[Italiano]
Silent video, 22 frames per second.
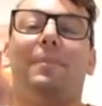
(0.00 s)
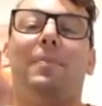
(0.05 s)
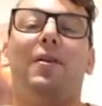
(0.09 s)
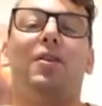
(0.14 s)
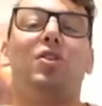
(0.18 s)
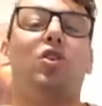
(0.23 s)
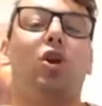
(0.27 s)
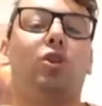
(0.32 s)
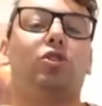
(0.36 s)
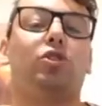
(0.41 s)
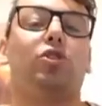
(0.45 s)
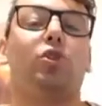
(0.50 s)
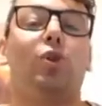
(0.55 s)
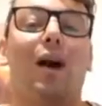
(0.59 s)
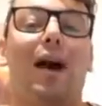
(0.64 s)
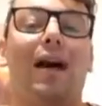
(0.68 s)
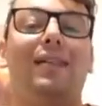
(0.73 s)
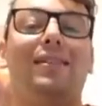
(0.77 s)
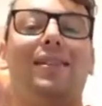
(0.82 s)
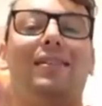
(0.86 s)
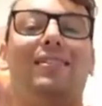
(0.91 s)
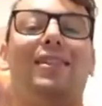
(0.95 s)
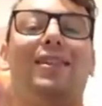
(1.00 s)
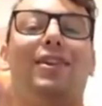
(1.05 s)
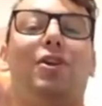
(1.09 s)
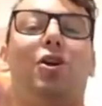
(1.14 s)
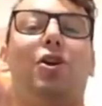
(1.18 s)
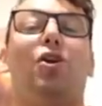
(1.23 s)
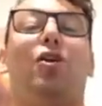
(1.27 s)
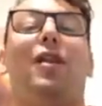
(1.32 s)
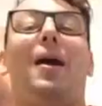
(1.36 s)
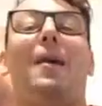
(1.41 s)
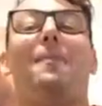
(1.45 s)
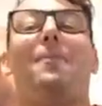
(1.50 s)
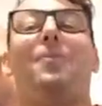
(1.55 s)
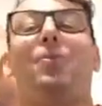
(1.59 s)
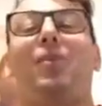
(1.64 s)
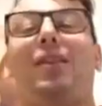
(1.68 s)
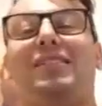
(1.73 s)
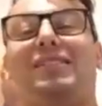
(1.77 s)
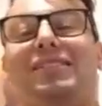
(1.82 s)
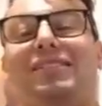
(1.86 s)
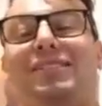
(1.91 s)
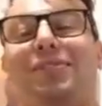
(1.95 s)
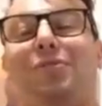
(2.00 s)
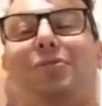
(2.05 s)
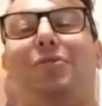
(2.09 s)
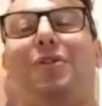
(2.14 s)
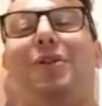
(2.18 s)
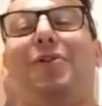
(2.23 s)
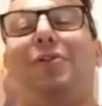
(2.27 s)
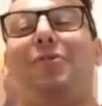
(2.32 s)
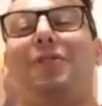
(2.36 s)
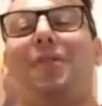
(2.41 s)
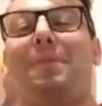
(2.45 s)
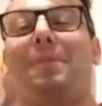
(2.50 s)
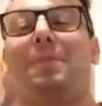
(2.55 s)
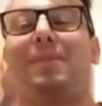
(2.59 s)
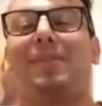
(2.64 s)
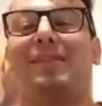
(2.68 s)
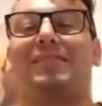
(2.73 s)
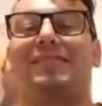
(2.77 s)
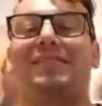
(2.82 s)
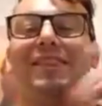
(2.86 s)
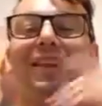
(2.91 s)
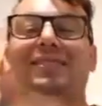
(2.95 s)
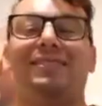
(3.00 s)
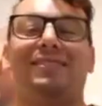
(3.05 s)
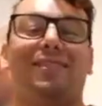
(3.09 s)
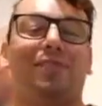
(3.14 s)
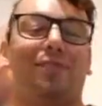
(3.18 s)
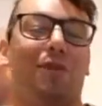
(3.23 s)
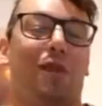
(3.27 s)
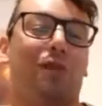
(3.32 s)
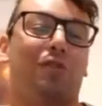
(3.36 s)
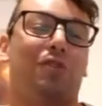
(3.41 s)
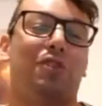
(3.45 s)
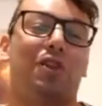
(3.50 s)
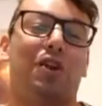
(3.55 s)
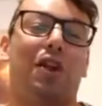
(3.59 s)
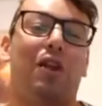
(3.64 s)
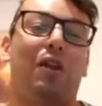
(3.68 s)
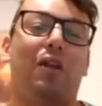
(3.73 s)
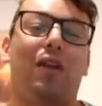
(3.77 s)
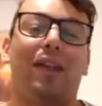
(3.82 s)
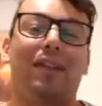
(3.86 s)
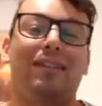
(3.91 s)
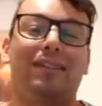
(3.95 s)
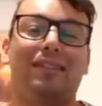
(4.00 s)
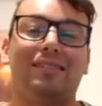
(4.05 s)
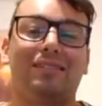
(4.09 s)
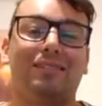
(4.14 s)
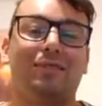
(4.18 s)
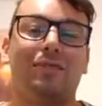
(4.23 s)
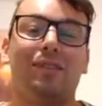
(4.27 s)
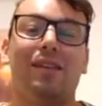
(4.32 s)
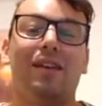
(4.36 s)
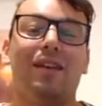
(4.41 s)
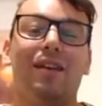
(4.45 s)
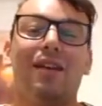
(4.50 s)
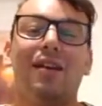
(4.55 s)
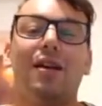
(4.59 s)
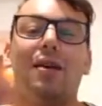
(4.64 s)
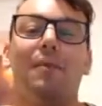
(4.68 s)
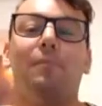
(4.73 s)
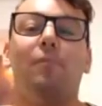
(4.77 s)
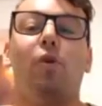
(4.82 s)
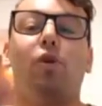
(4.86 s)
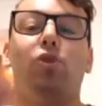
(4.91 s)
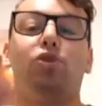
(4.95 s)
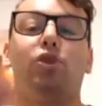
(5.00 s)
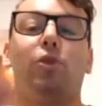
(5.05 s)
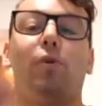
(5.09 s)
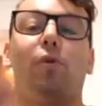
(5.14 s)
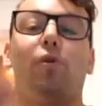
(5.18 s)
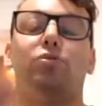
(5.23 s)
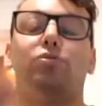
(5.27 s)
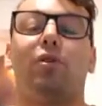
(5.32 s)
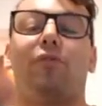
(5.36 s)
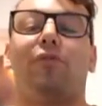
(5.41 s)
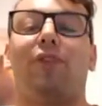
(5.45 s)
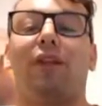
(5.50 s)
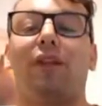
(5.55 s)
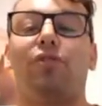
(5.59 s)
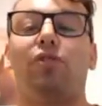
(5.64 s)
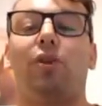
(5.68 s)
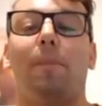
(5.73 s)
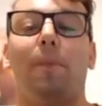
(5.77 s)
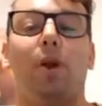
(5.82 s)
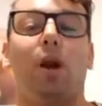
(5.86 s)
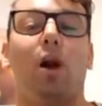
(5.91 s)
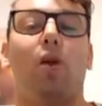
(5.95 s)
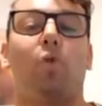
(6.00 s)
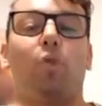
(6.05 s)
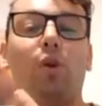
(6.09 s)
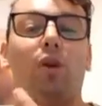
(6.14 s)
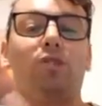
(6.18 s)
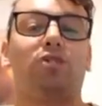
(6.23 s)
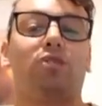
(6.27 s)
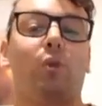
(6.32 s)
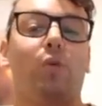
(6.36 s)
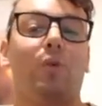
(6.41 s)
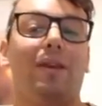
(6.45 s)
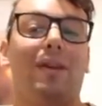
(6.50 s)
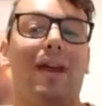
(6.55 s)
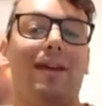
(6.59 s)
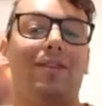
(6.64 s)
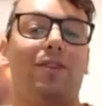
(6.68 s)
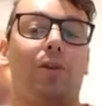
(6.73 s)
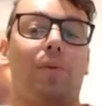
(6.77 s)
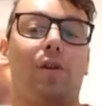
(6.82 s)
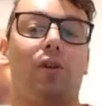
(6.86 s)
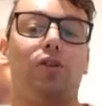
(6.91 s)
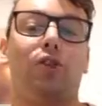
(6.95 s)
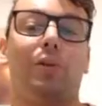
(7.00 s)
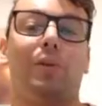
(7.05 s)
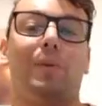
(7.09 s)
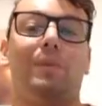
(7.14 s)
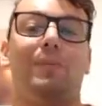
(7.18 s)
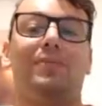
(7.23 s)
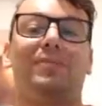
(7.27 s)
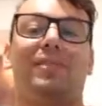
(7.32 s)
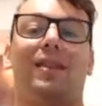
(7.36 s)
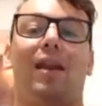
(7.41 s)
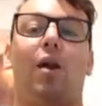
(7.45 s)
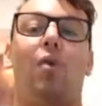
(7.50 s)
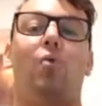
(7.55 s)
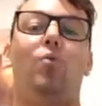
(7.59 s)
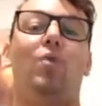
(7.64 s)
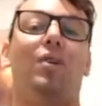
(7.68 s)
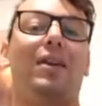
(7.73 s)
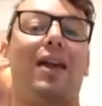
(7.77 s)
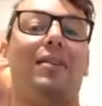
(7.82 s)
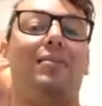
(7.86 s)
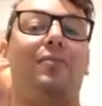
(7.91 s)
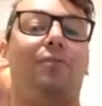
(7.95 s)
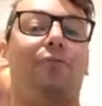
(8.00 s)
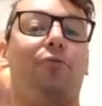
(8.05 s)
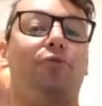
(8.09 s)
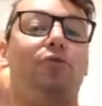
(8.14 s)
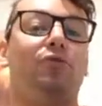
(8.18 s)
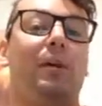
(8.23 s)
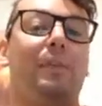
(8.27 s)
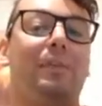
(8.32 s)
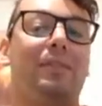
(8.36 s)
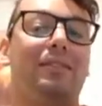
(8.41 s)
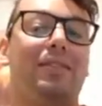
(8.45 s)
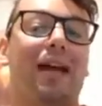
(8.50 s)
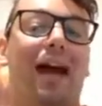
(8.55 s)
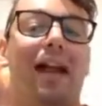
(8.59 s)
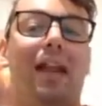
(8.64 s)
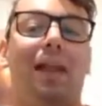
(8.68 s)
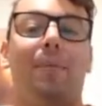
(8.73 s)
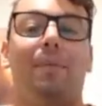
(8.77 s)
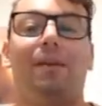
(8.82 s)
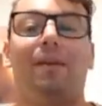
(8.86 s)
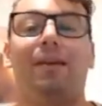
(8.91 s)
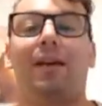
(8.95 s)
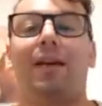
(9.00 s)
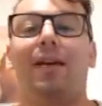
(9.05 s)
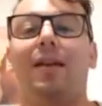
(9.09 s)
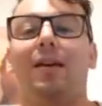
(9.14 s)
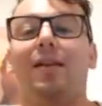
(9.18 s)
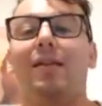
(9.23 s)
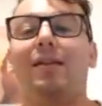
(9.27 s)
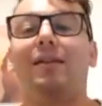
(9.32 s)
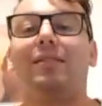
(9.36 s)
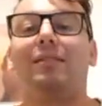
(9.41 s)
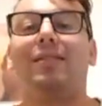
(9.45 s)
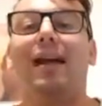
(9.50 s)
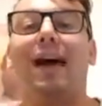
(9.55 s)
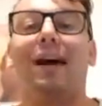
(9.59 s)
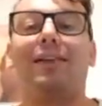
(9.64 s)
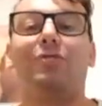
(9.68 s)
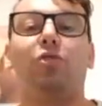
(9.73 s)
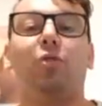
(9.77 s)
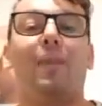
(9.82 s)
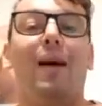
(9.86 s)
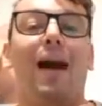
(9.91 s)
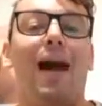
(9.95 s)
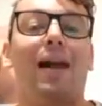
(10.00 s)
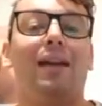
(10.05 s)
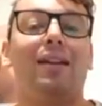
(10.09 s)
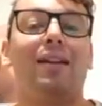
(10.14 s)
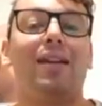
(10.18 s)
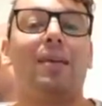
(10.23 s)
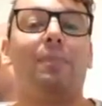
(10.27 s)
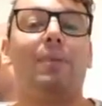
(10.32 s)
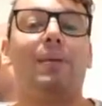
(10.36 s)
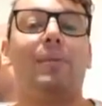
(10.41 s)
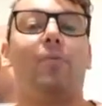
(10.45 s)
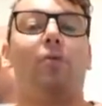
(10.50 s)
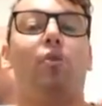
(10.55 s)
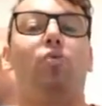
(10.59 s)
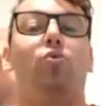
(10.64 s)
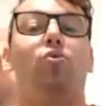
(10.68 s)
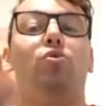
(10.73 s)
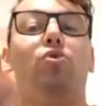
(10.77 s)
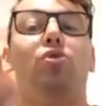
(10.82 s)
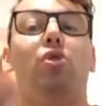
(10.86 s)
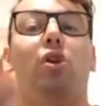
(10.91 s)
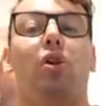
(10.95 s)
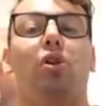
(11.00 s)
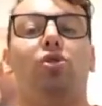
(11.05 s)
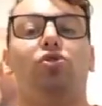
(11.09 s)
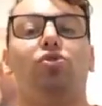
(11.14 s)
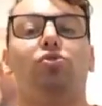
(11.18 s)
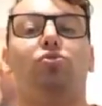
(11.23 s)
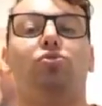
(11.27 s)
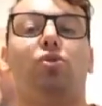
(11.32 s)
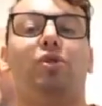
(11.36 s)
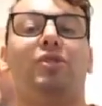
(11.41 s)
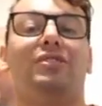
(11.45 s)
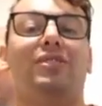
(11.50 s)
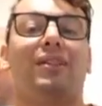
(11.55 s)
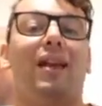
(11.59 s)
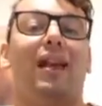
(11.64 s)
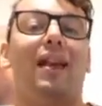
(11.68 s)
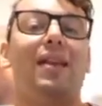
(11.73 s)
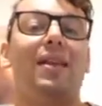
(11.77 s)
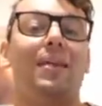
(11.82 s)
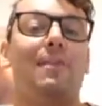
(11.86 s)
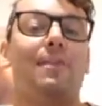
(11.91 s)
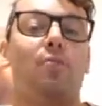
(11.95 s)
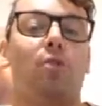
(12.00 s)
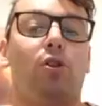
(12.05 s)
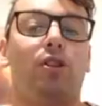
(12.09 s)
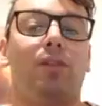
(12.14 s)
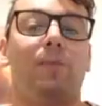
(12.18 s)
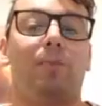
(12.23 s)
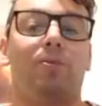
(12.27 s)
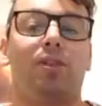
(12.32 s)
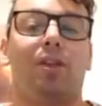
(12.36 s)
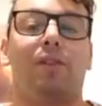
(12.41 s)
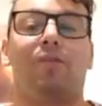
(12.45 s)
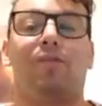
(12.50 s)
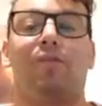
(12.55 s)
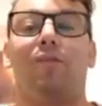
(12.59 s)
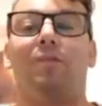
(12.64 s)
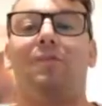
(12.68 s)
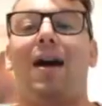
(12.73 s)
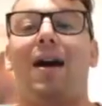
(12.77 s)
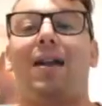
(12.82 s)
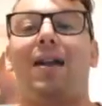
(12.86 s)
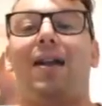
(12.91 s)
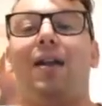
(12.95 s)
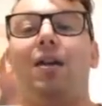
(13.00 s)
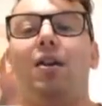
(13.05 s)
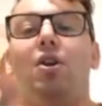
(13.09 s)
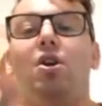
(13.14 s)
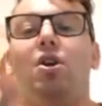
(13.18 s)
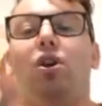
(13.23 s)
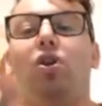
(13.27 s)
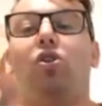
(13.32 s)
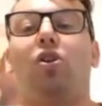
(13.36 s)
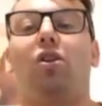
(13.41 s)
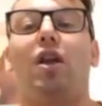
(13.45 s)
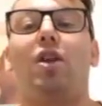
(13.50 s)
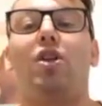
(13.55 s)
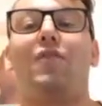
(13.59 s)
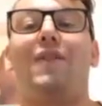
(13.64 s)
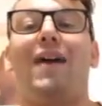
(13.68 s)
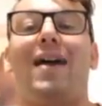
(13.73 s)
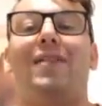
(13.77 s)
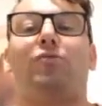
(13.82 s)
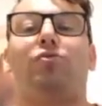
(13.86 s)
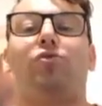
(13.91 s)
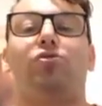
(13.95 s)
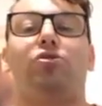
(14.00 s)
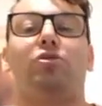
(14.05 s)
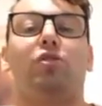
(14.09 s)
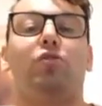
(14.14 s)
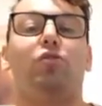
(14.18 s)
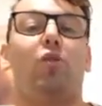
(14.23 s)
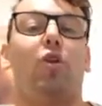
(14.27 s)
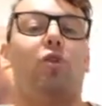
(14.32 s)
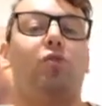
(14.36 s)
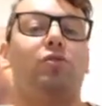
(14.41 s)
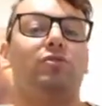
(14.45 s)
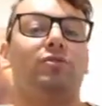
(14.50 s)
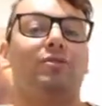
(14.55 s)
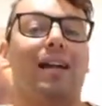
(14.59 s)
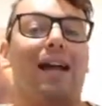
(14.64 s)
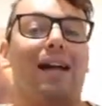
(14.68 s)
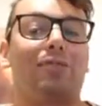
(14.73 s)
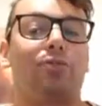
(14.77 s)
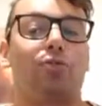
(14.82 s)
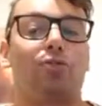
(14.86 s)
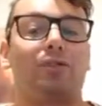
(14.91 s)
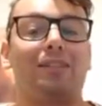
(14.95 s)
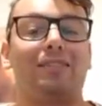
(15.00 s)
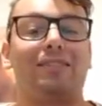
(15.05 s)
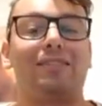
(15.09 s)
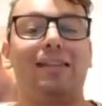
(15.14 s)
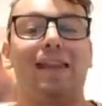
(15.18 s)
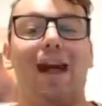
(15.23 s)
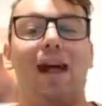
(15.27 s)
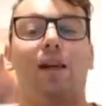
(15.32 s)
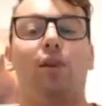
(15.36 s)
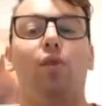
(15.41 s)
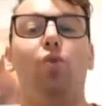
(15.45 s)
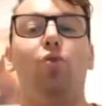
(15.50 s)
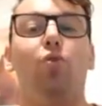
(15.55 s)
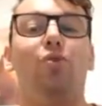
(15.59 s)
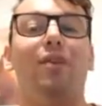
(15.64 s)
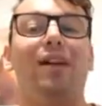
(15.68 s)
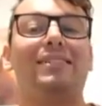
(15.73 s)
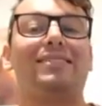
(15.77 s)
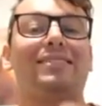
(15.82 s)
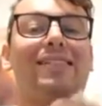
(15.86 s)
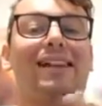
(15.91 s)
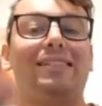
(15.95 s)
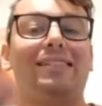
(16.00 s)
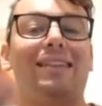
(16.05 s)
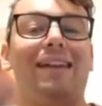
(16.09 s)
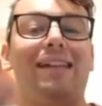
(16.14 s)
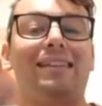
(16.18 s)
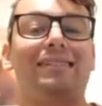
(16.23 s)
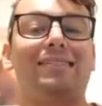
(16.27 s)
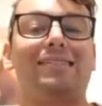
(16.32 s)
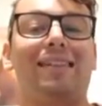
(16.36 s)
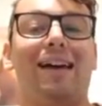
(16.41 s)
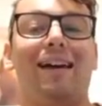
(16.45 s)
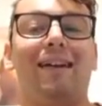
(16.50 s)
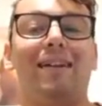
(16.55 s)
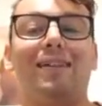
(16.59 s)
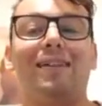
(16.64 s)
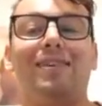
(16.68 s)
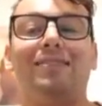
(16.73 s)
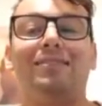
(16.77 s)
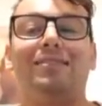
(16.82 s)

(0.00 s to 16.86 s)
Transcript: per gli otto anni di collaborazione con il presidente Aurelio De Laurentiis, quindi molto molto freddo, però questo weekend, come ho detto prima, sarà un weekend fondamentale perché da domani, primo luglio, Giuntoli sarà libero di poter firmare con la Juventus, il nuovo contratto che sarà a lunga scadenza,